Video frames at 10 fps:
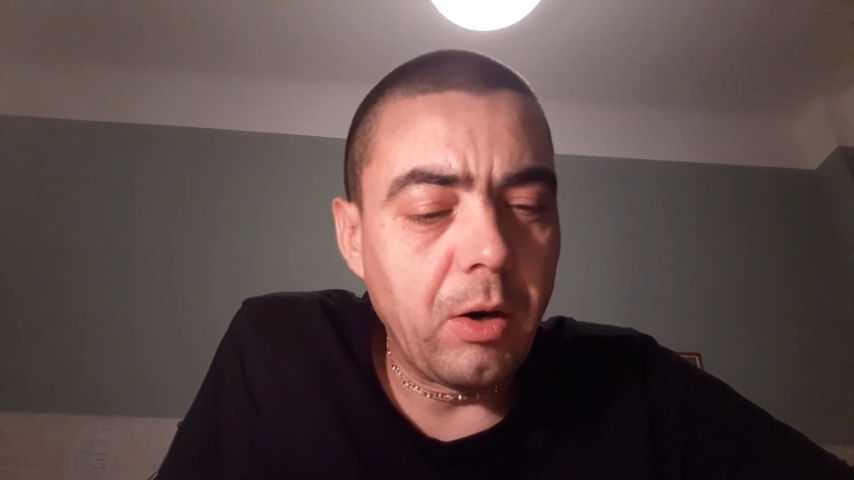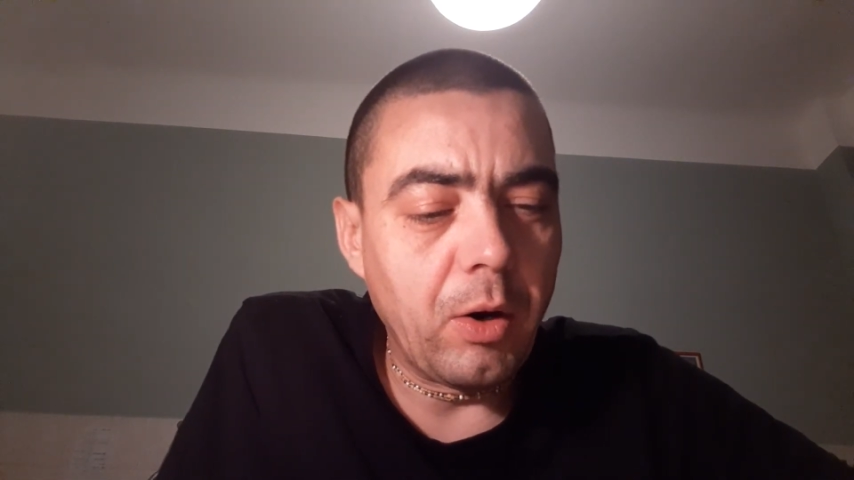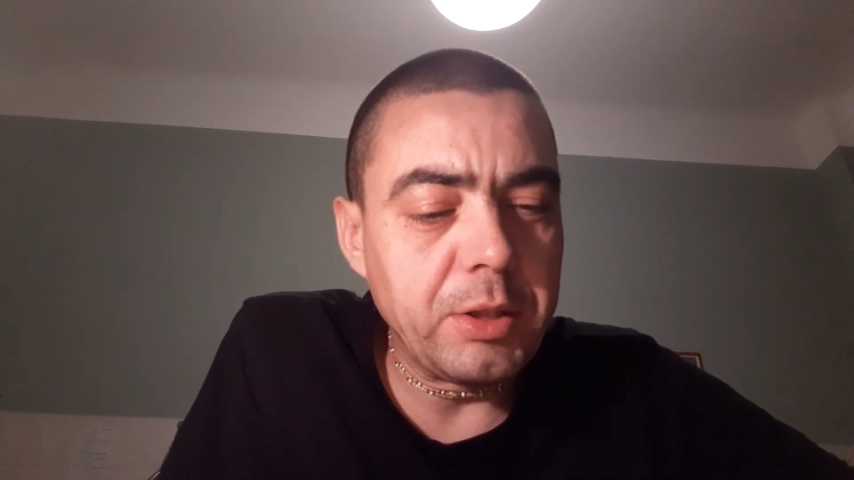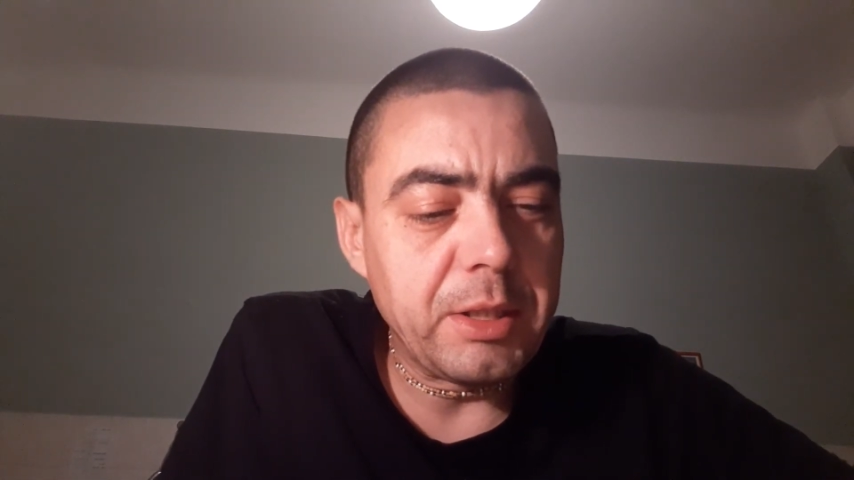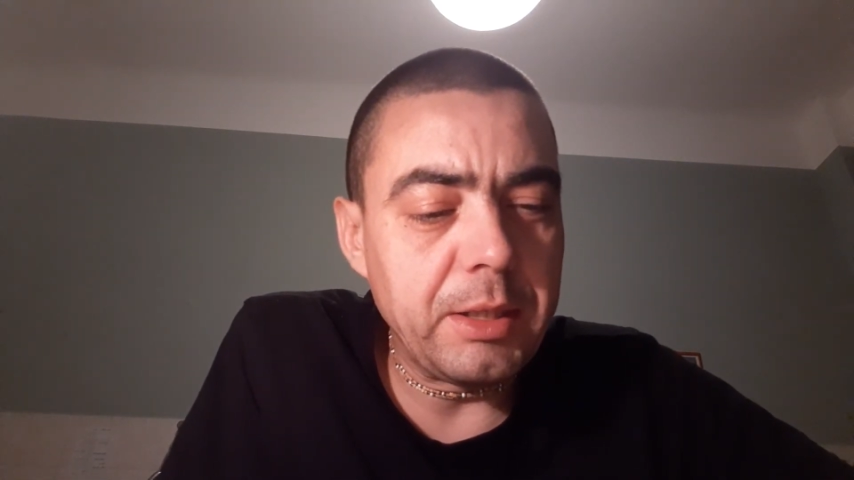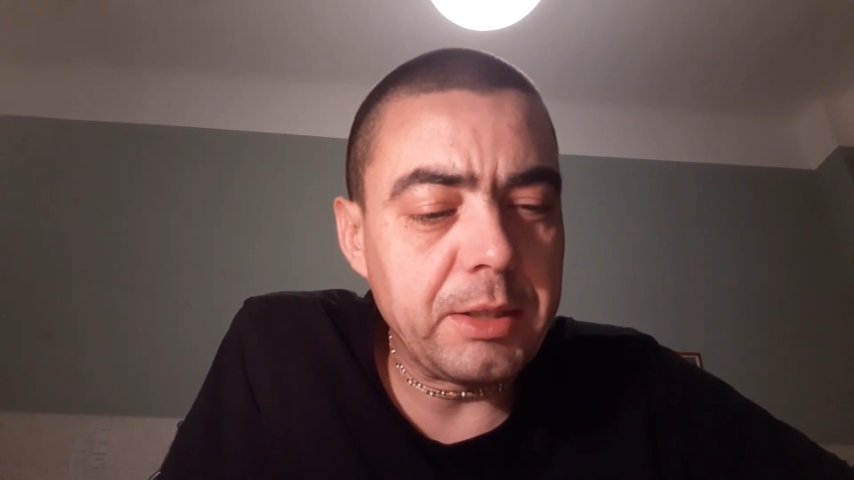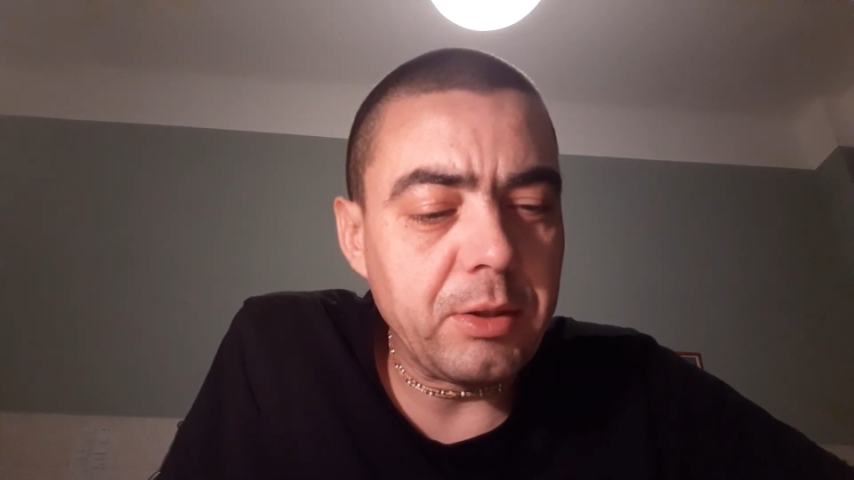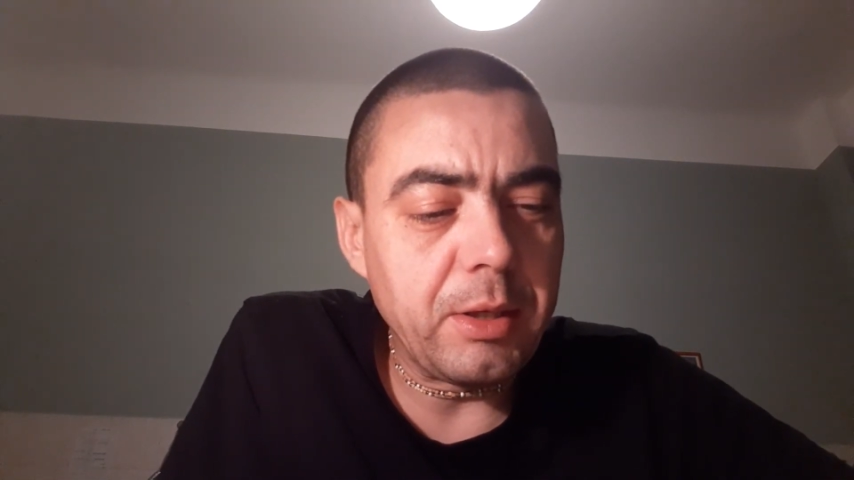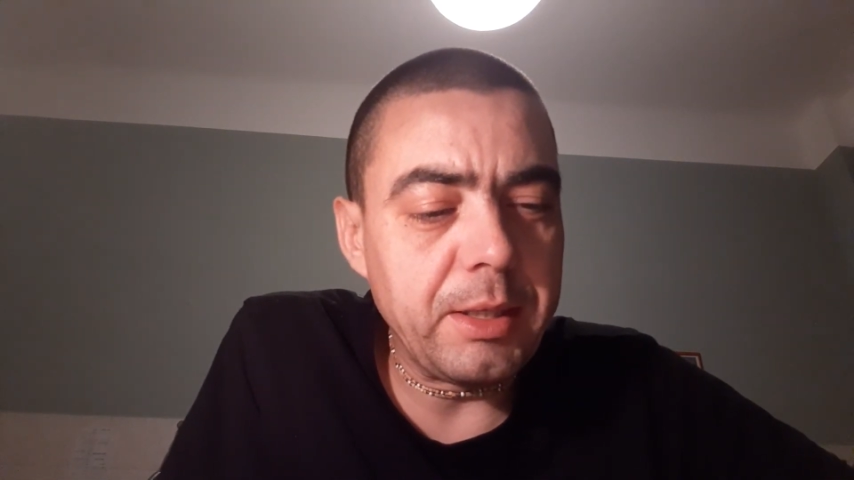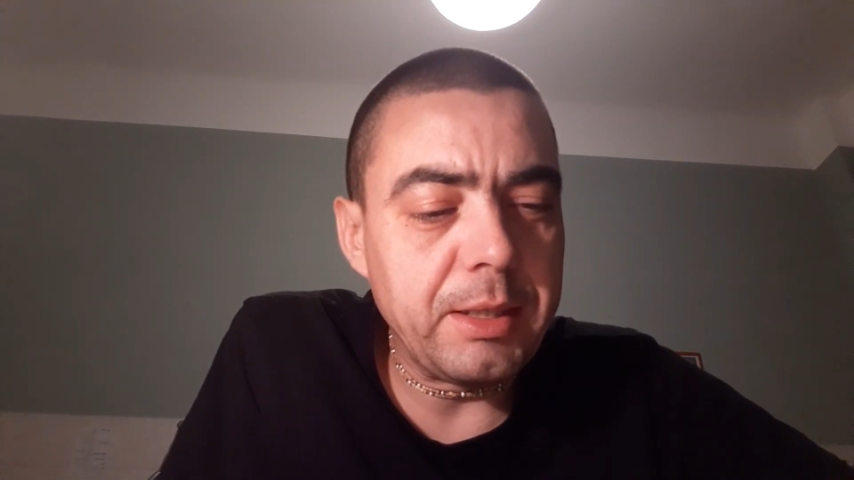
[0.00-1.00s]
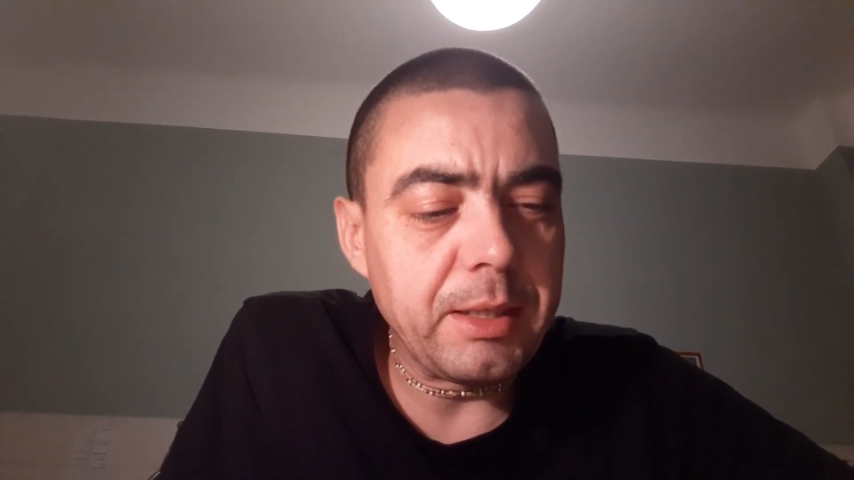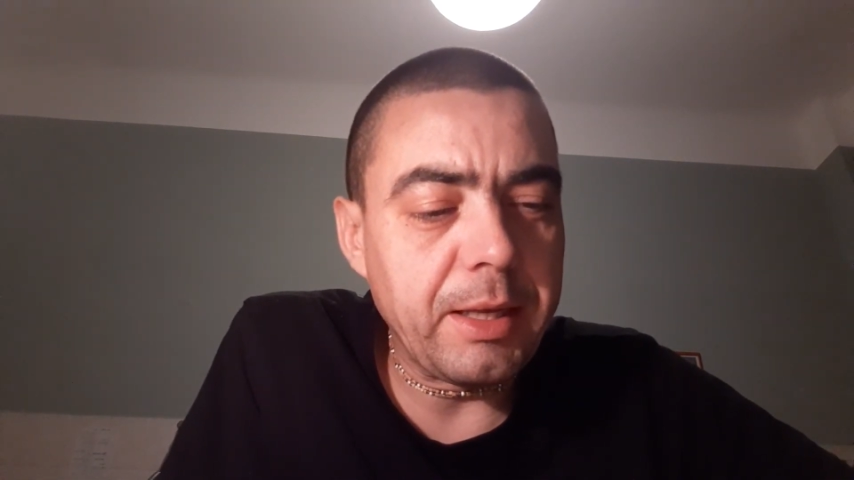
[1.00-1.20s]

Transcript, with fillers: Äußerlich solle er ihnen